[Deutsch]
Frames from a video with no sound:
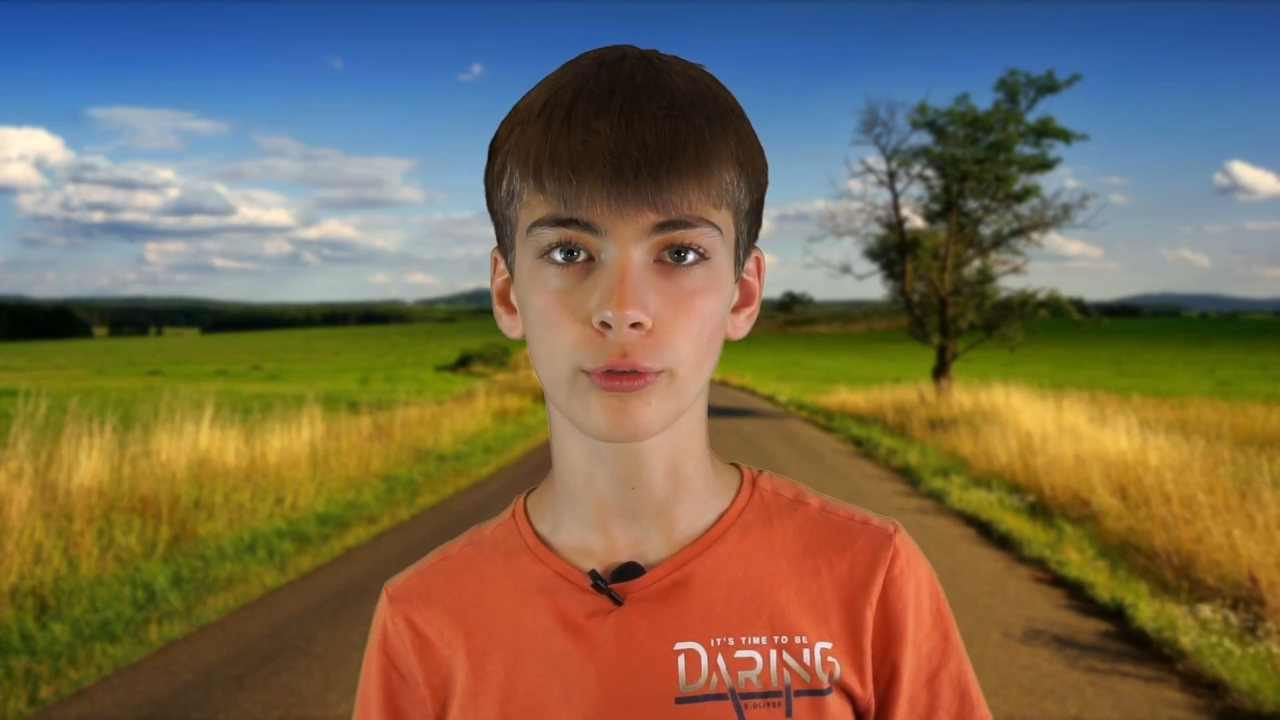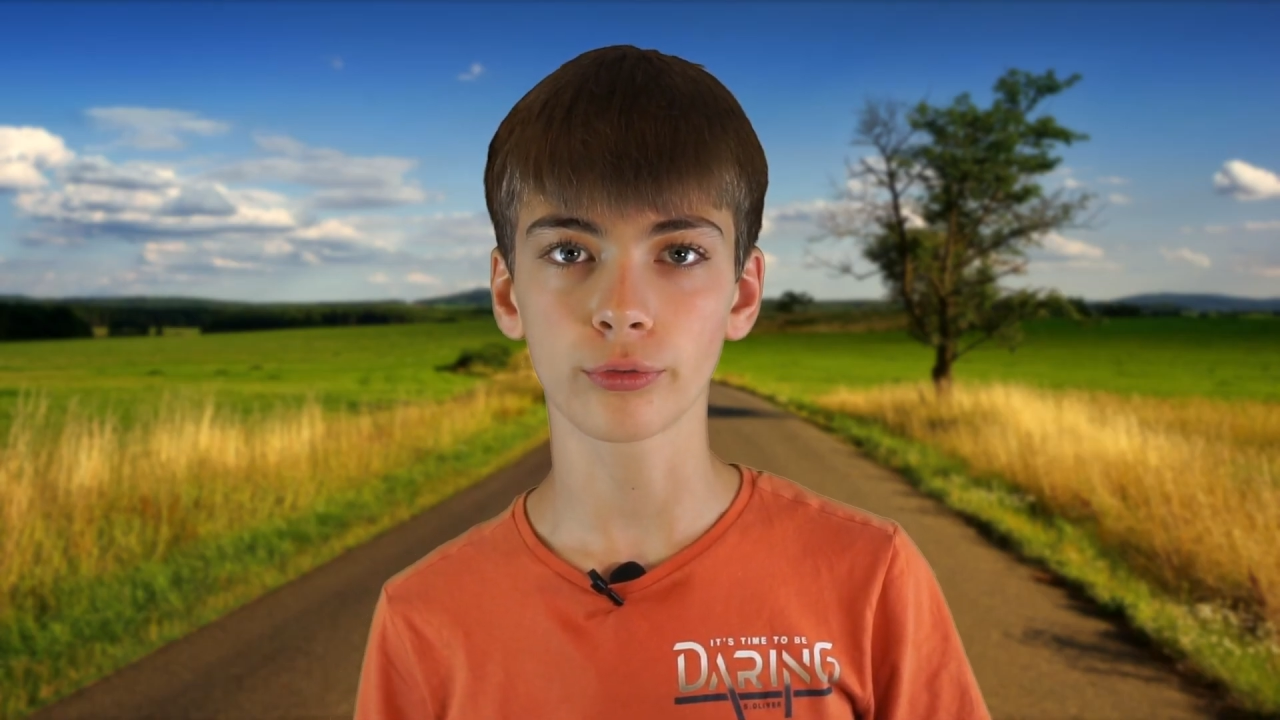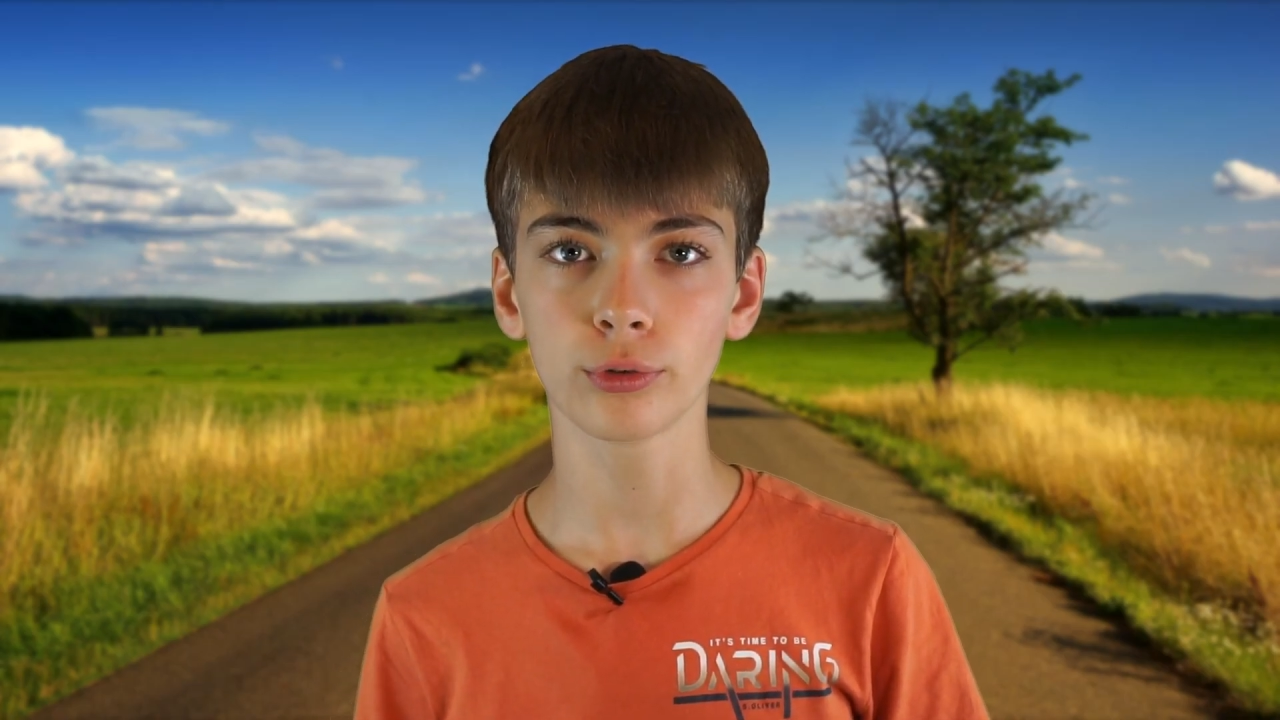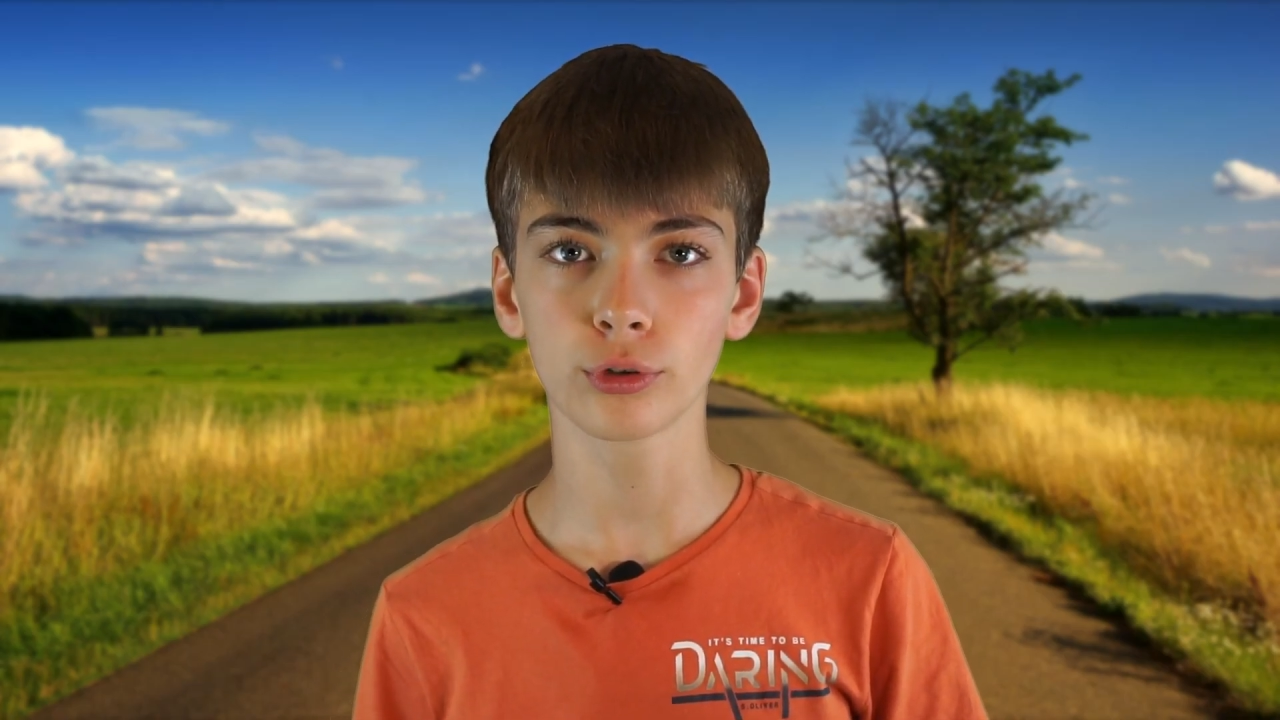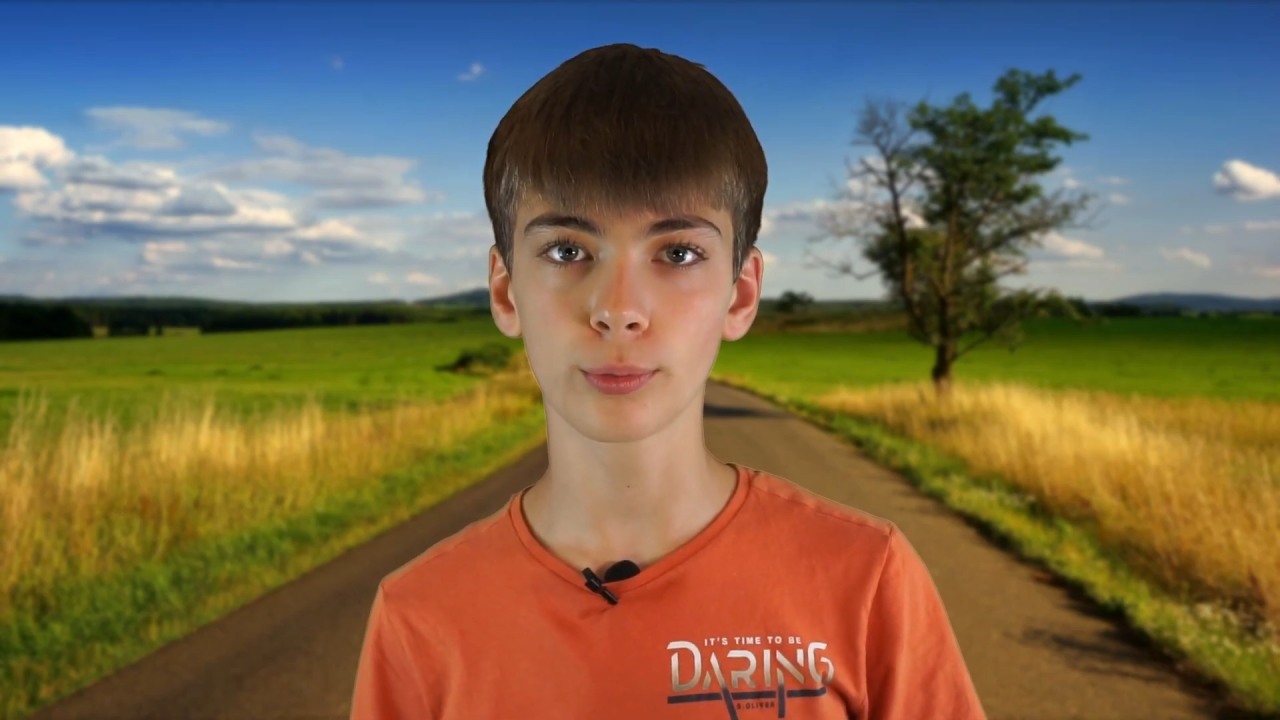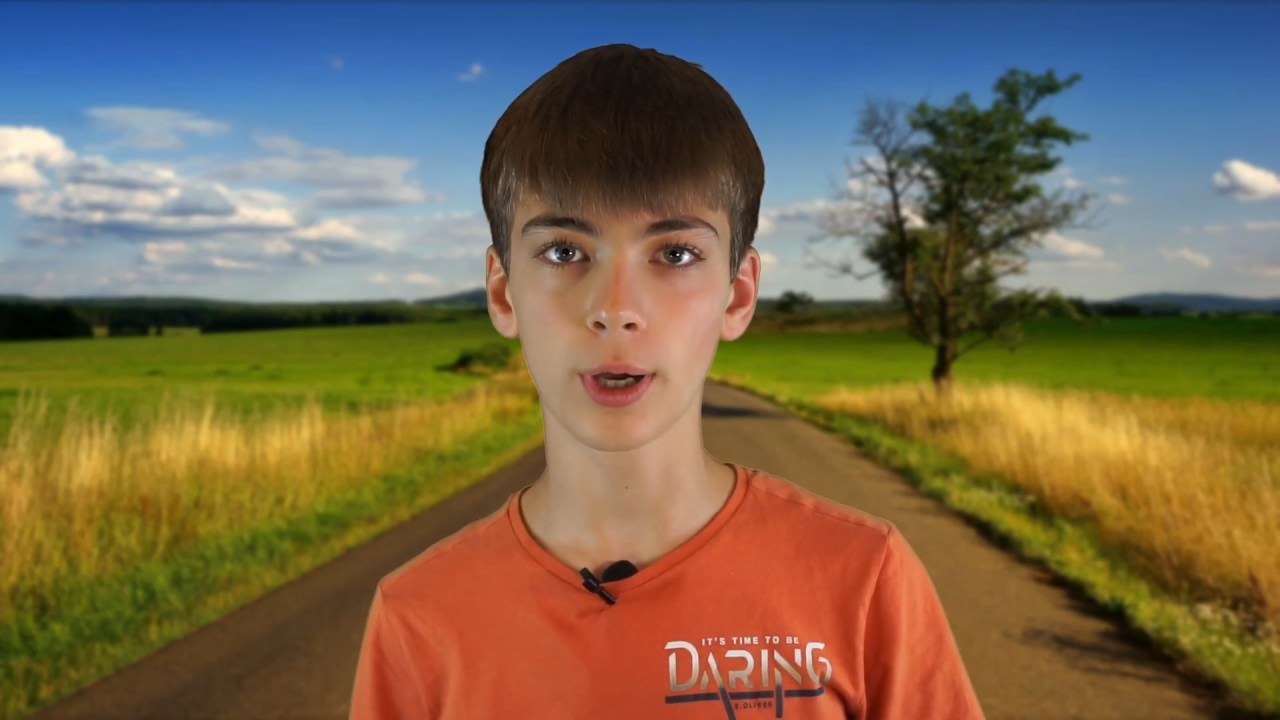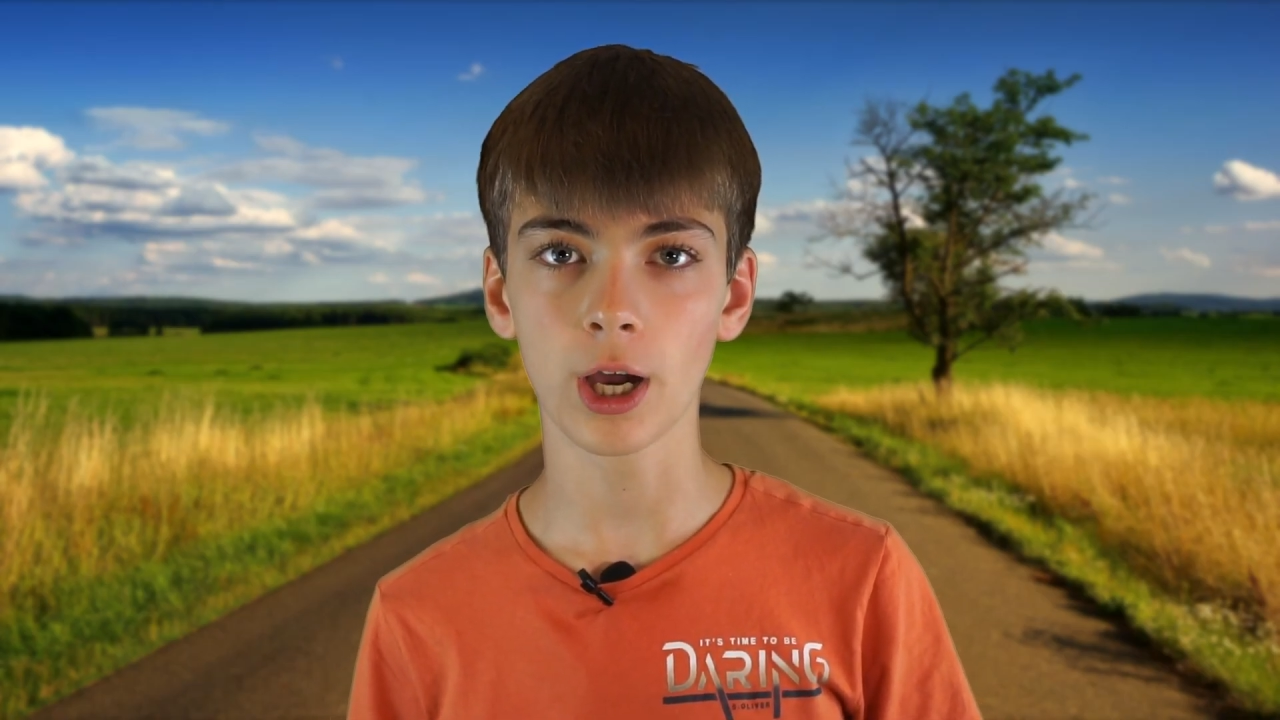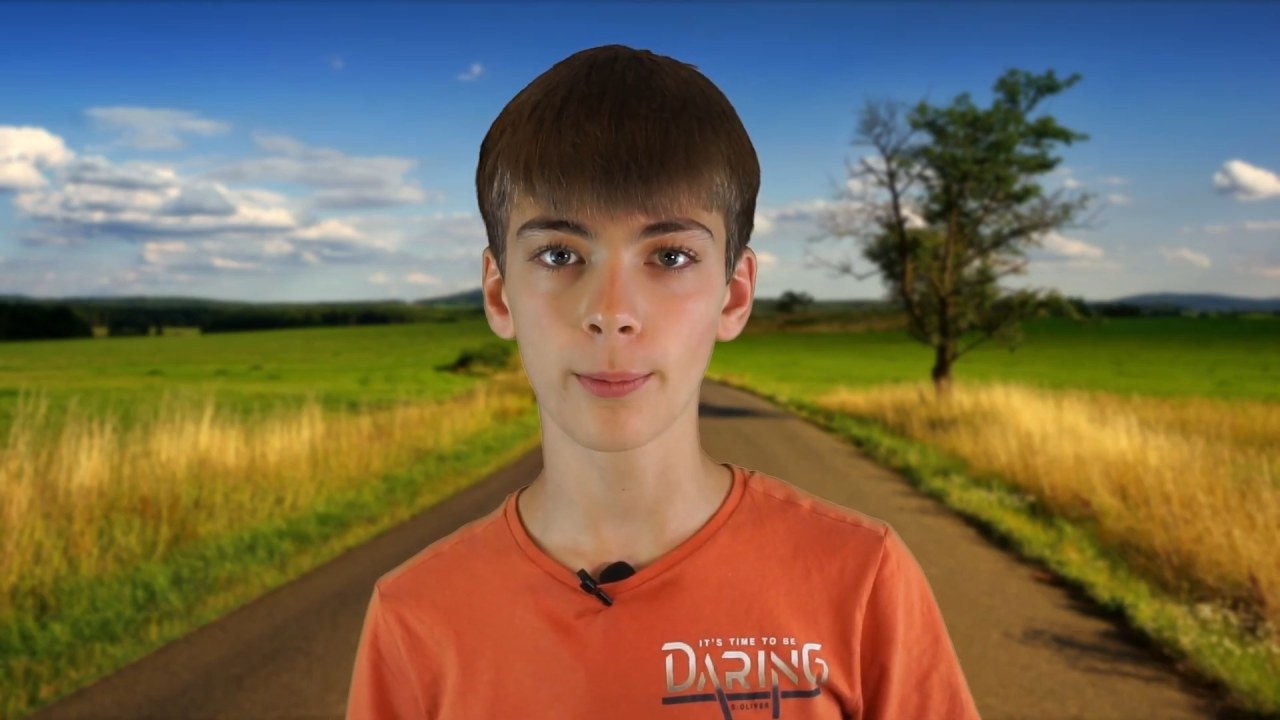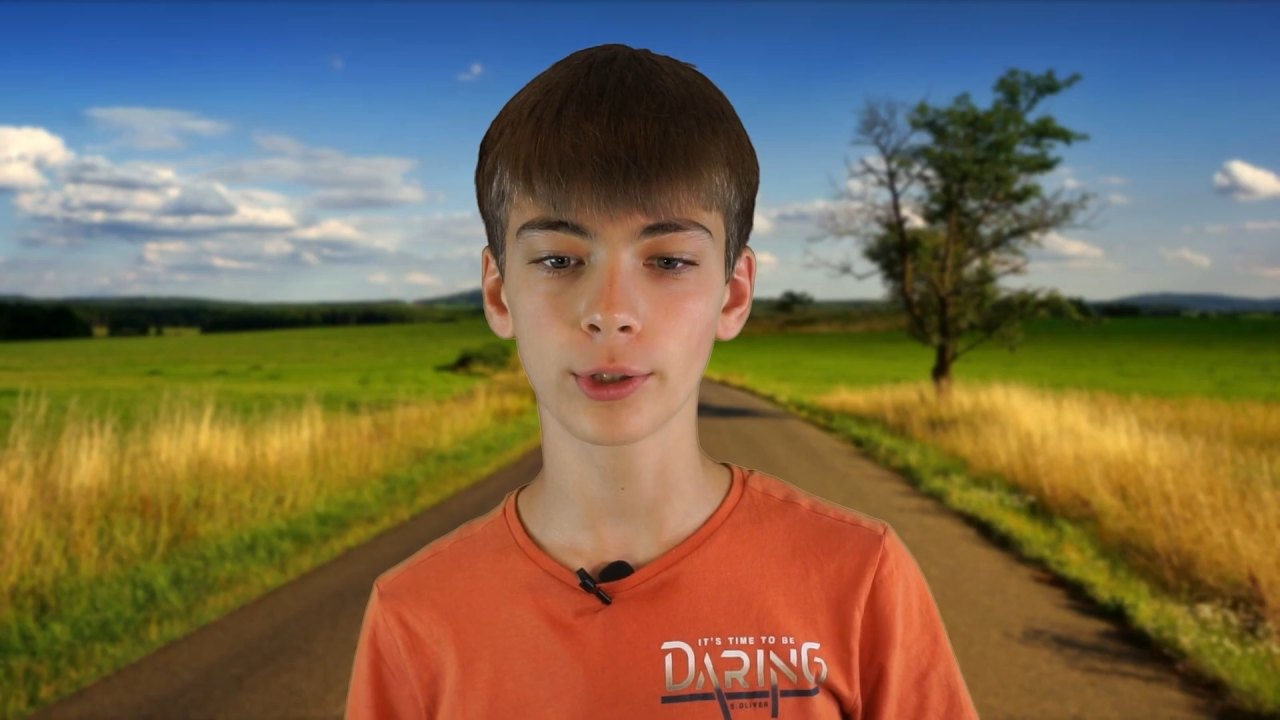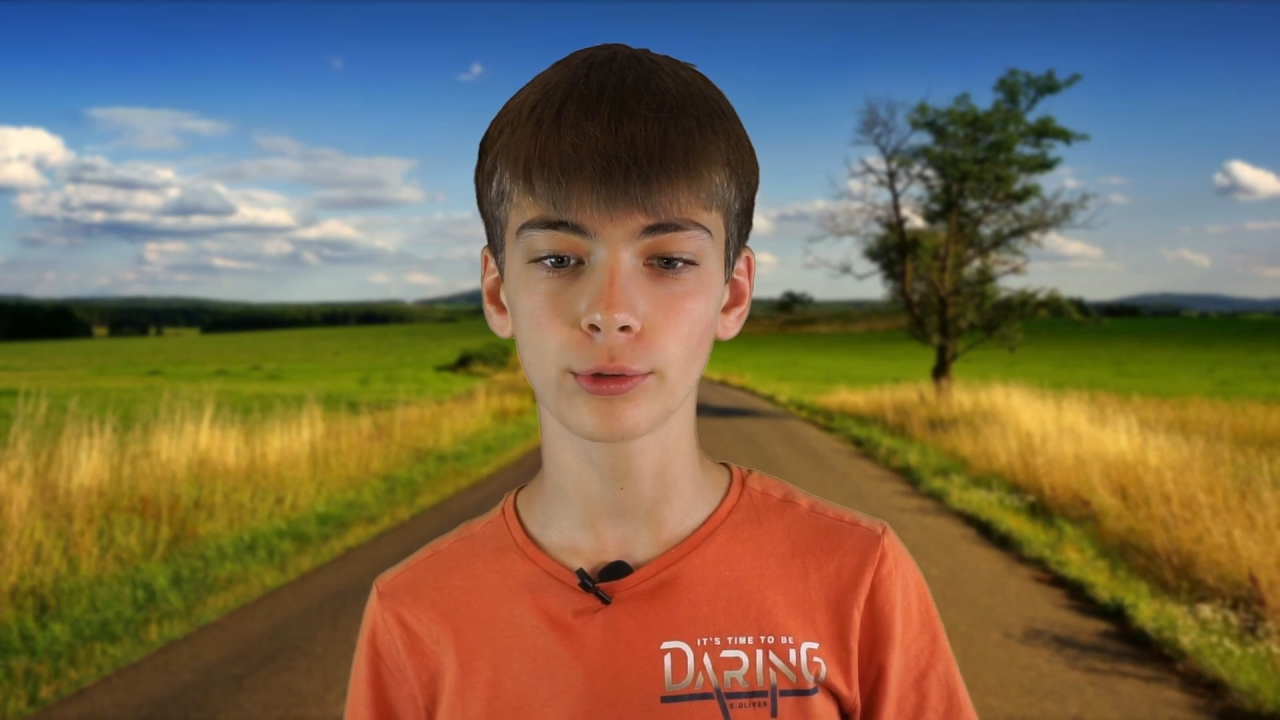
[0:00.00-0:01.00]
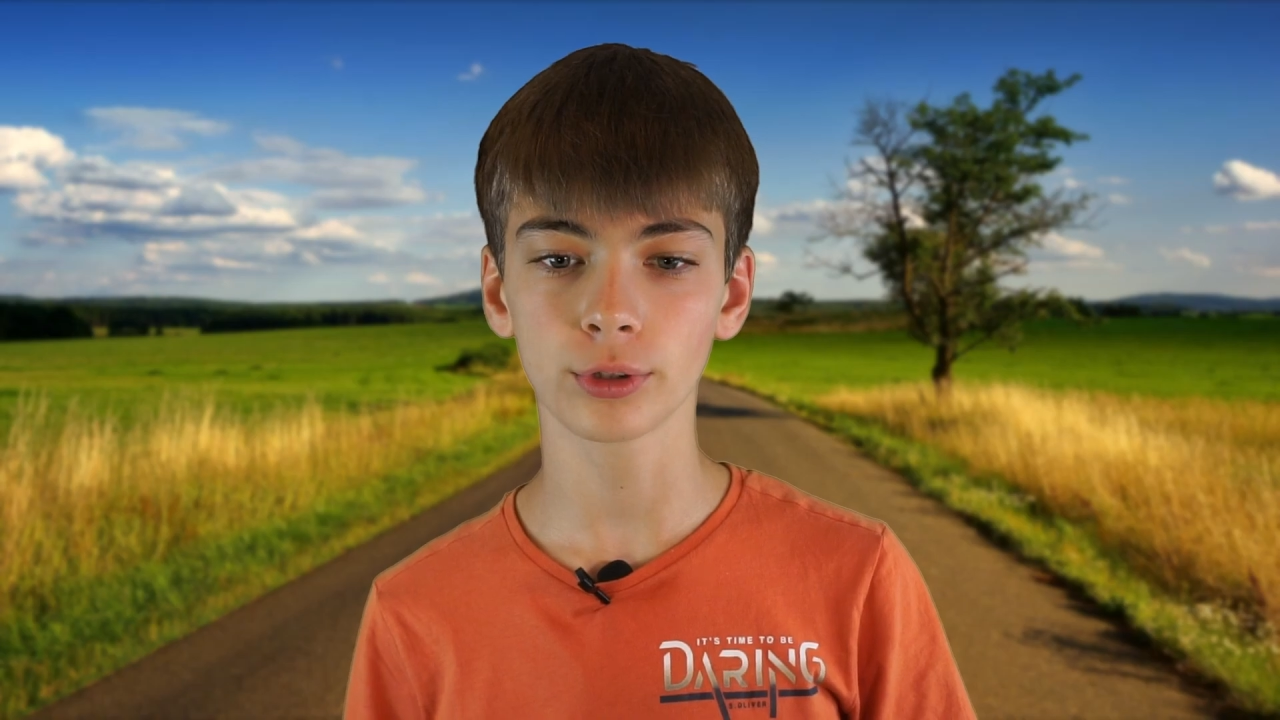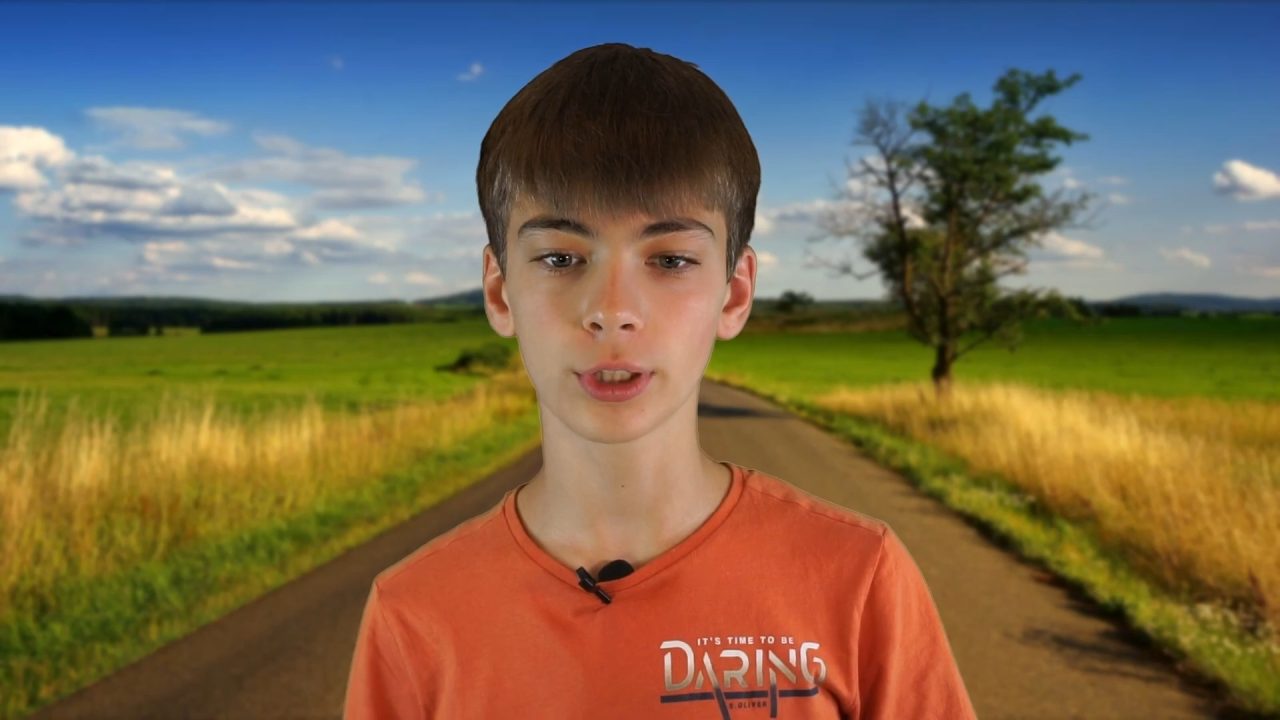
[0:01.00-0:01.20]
Fotobearbeitung,